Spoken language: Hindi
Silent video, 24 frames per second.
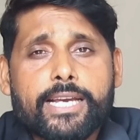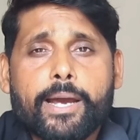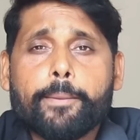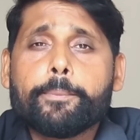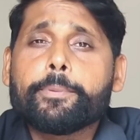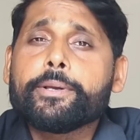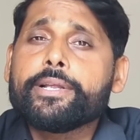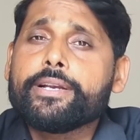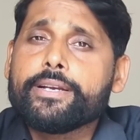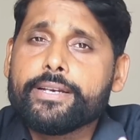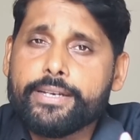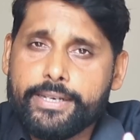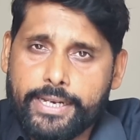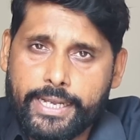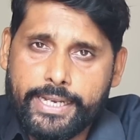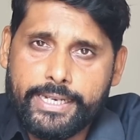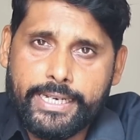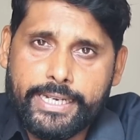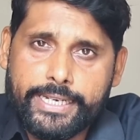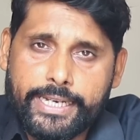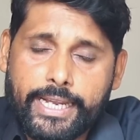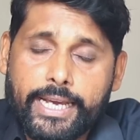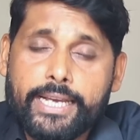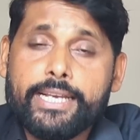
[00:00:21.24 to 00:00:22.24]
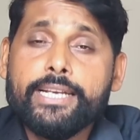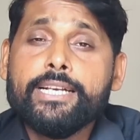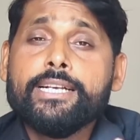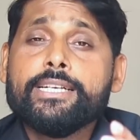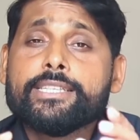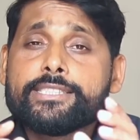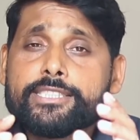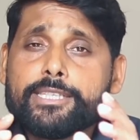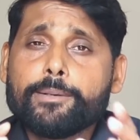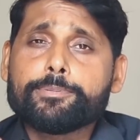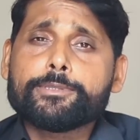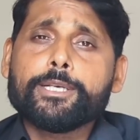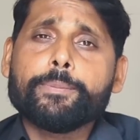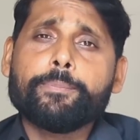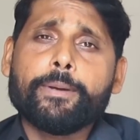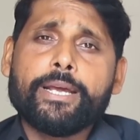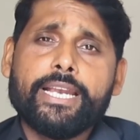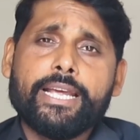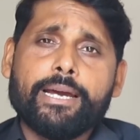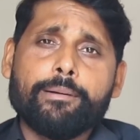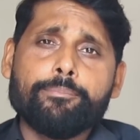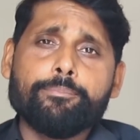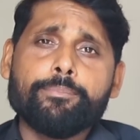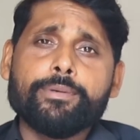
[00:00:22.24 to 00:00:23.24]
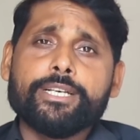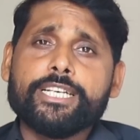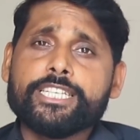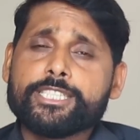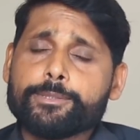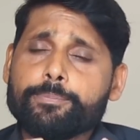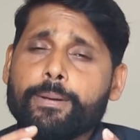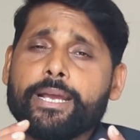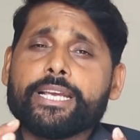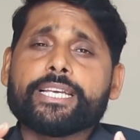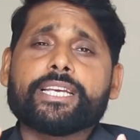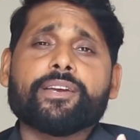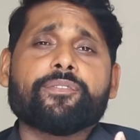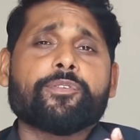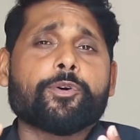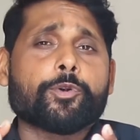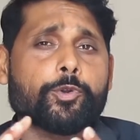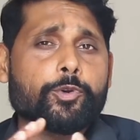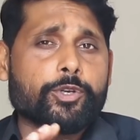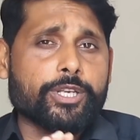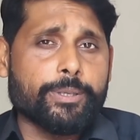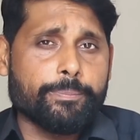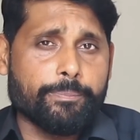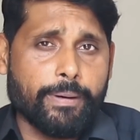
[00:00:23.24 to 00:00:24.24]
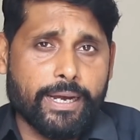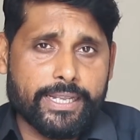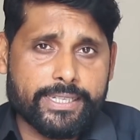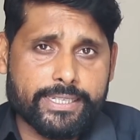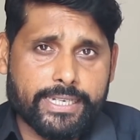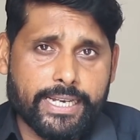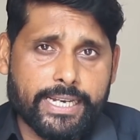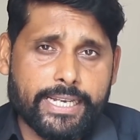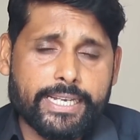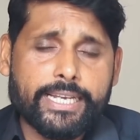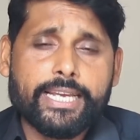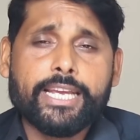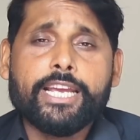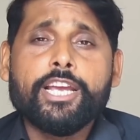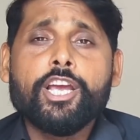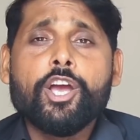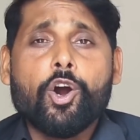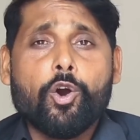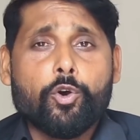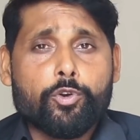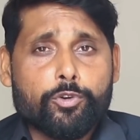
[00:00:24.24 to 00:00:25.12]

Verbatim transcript: या फिर नहीं लेना है सबसे पहले हम इस बाइक के फोटो की बात करेंगे